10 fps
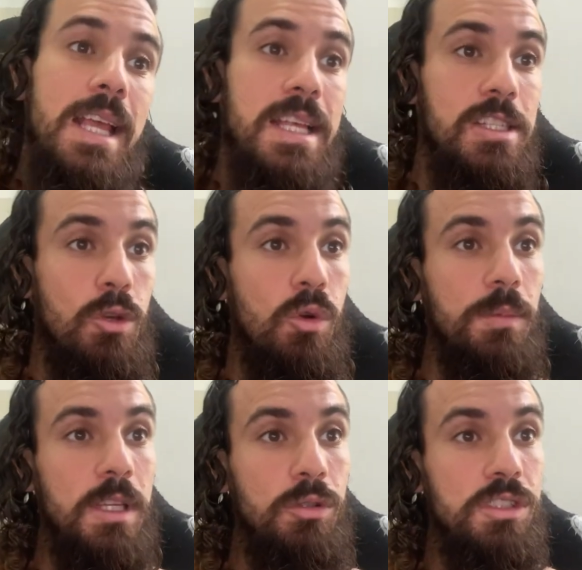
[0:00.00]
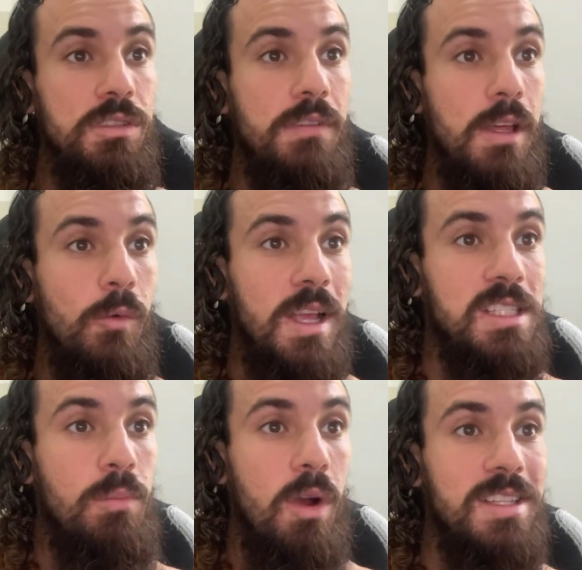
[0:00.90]
Se o computador tiver o
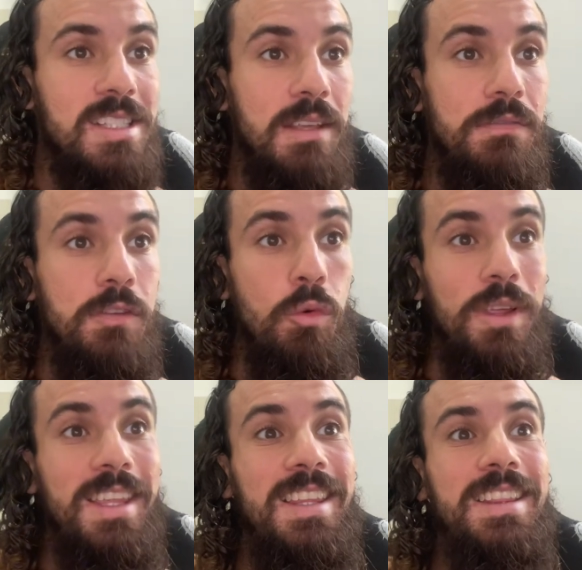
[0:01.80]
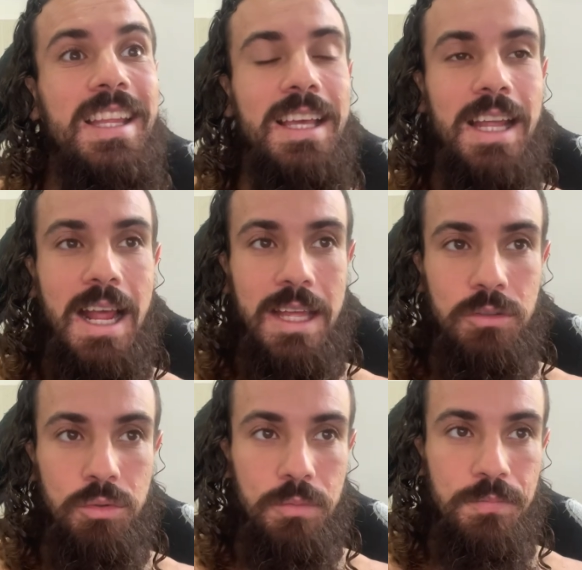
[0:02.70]
Xbox sem fio
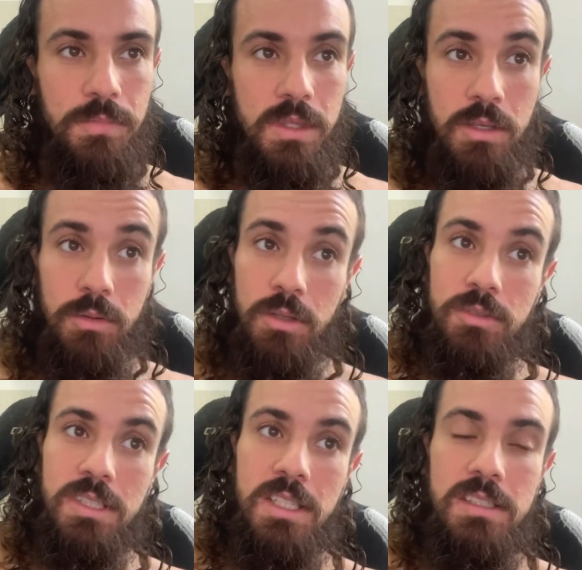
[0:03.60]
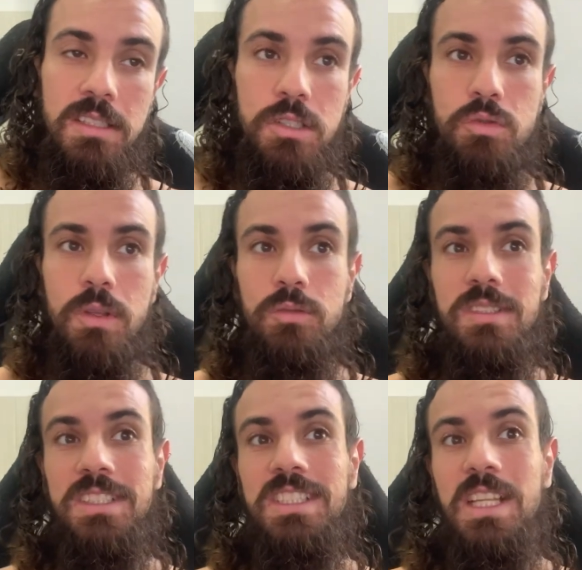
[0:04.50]
integrado, que eu não sei se isso é no
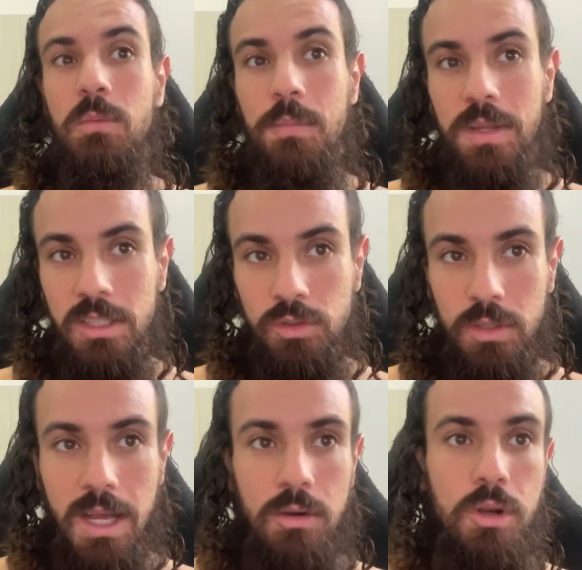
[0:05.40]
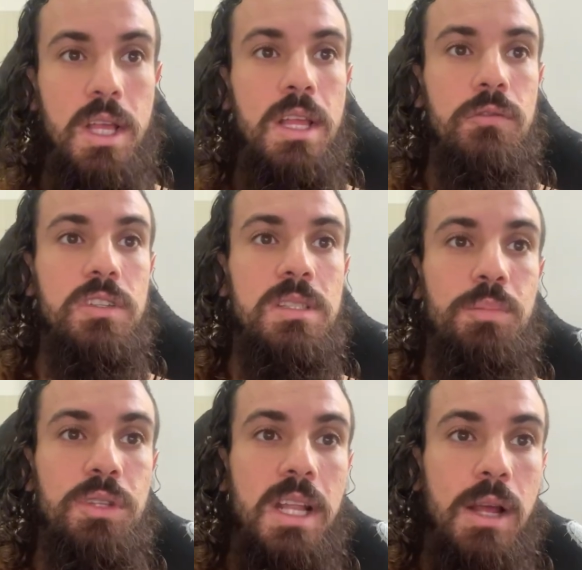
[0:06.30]
sistema operacional, você
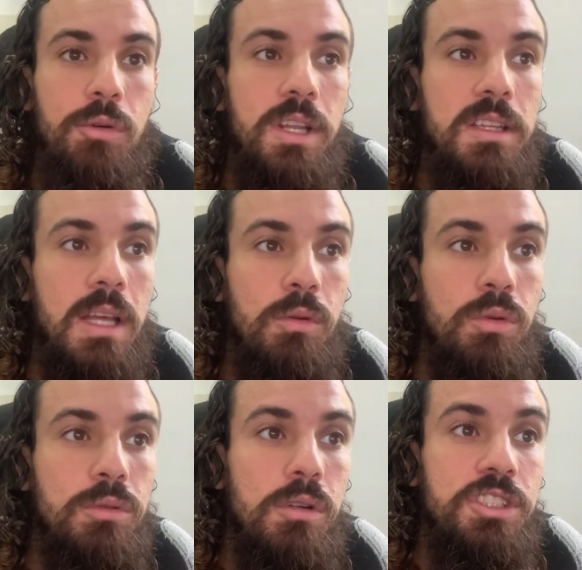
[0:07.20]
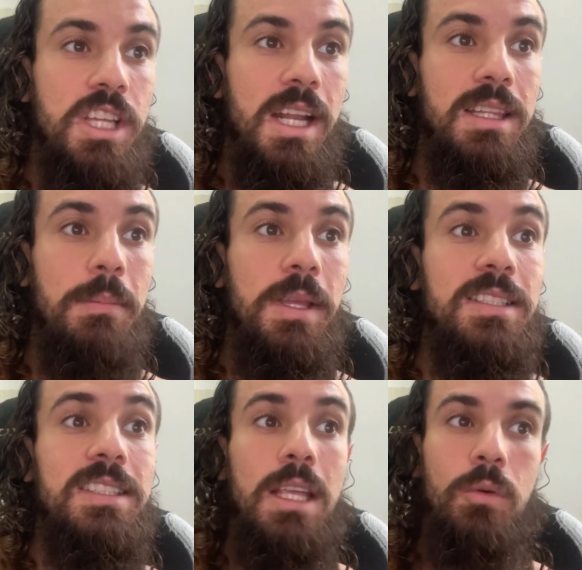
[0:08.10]
poderá conectar o controle
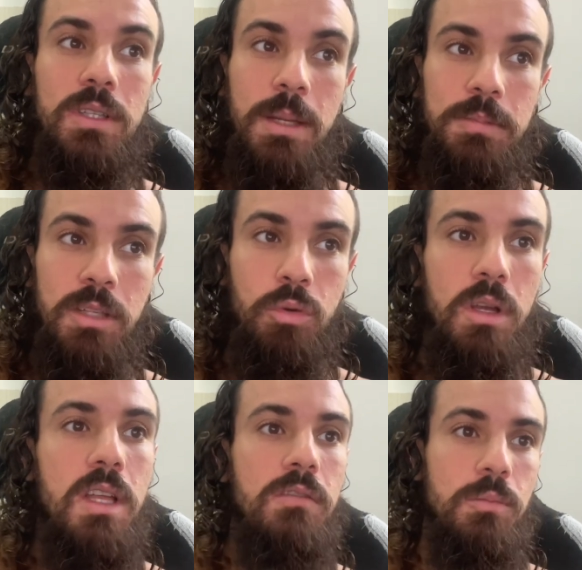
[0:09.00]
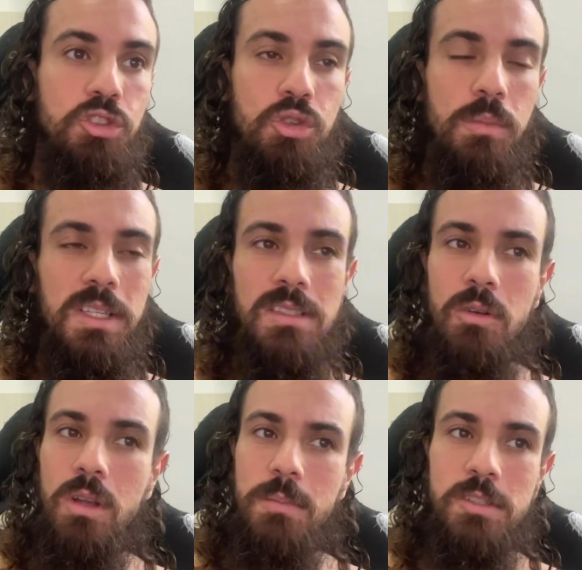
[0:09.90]
diretamente sem o um adaptador. Vamos descobrir isso
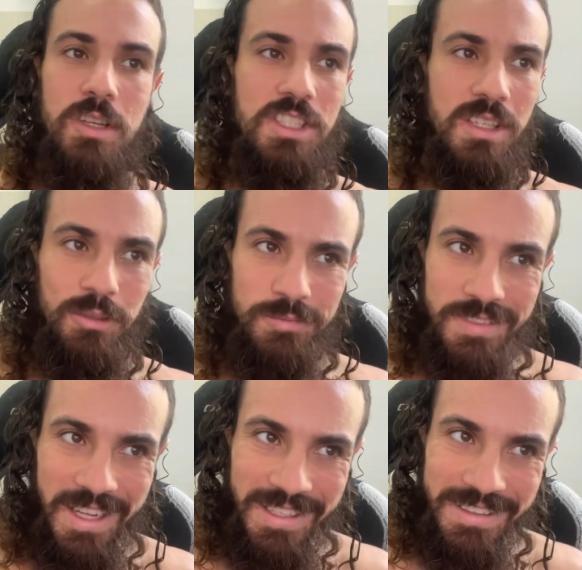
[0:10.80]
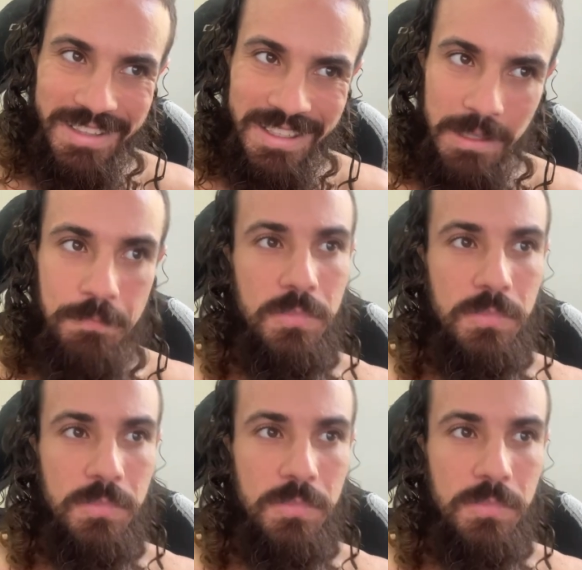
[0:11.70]
agora, mas eu acho que não tem, né?